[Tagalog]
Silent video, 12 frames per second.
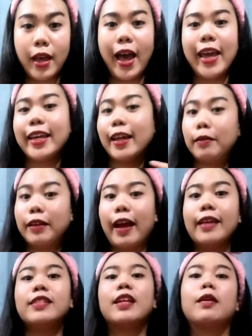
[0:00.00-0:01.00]
Ayan
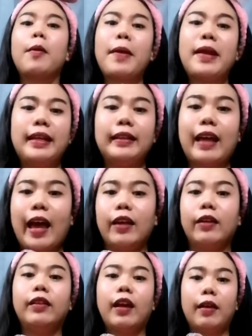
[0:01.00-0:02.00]
guys, nagbabalik
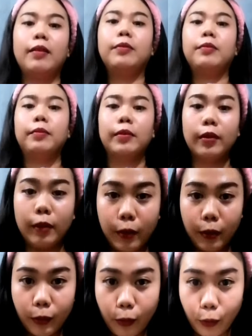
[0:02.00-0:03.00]
tayo na.
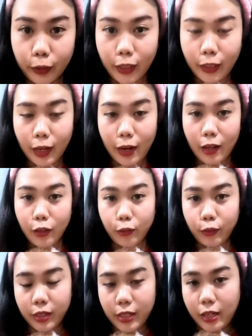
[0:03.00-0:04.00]
Kunti na lang
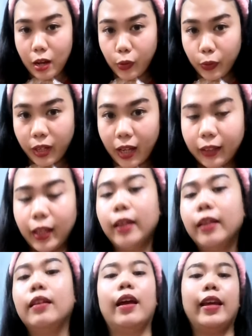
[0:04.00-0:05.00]
yung ilaw
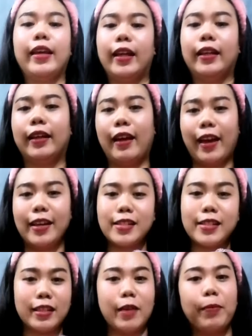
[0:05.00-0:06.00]
natin. Ayan
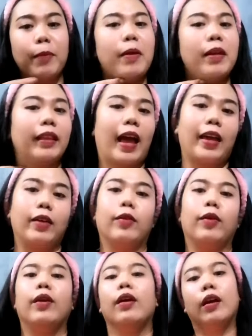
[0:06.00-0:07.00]
guys, hindi pa rin tayo
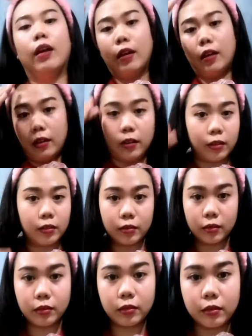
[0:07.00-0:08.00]

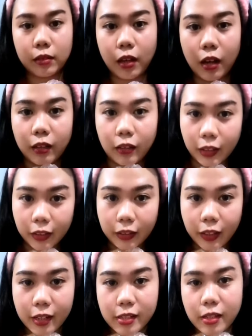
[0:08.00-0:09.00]

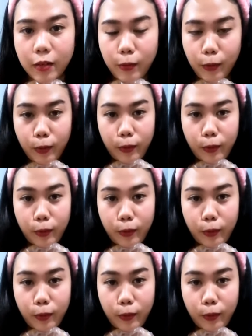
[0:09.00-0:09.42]
haggardness ko.